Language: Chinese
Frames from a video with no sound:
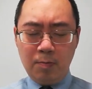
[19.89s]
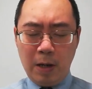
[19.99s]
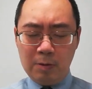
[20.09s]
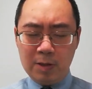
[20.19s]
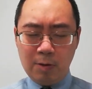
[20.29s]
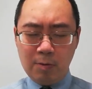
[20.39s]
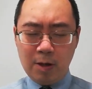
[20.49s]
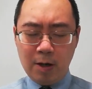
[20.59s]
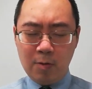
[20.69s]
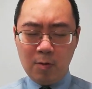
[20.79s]
保守
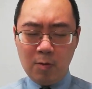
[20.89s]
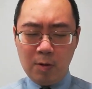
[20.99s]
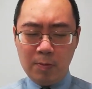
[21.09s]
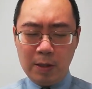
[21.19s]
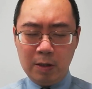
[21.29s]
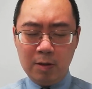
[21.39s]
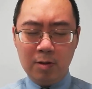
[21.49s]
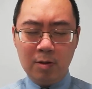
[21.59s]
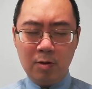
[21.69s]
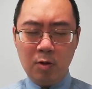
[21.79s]
看顾我们，
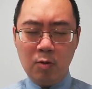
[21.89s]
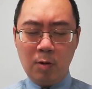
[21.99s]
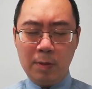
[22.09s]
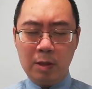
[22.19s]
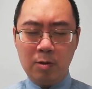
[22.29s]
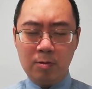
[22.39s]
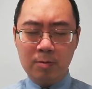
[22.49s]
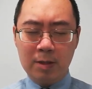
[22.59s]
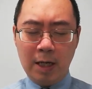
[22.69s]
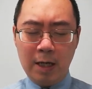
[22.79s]
与我们同
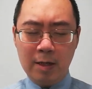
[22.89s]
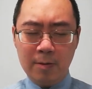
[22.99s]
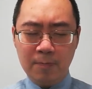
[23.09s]
在。